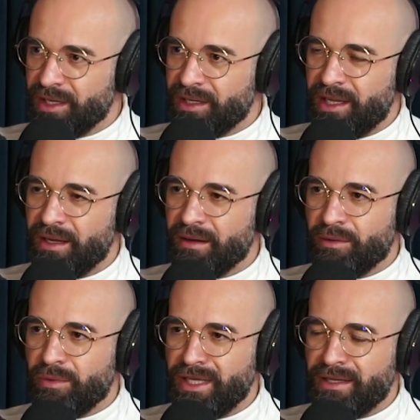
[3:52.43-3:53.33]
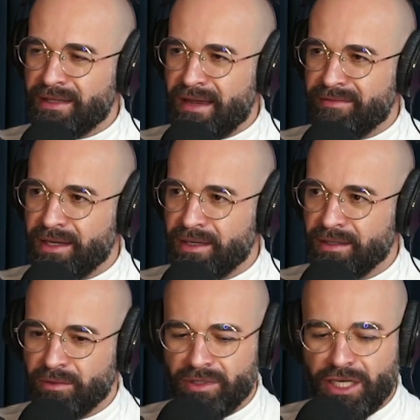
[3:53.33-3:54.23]
Que quando ele estava,
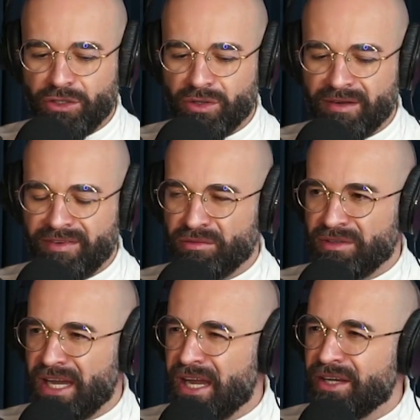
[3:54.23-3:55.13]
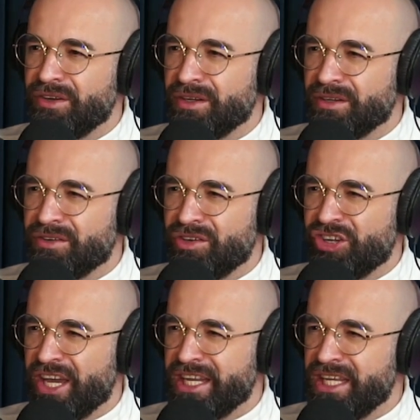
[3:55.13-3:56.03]
quando ele entrou na faculdade, de
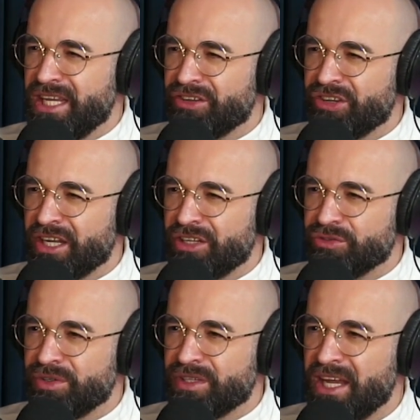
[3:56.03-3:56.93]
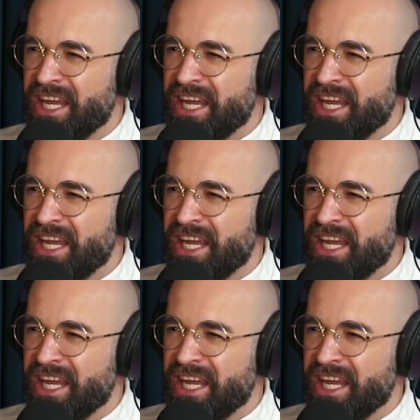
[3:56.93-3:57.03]
engenharia, que tinha aquelas coisas,